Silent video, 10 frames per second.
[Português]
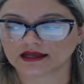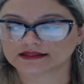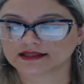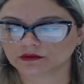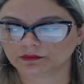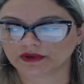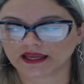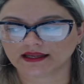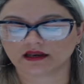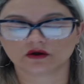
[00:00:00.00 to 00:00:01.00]

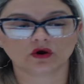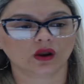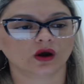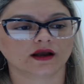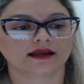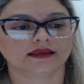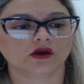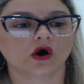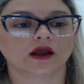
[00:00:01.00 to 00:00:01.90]
Também ele coloca aqui, ó,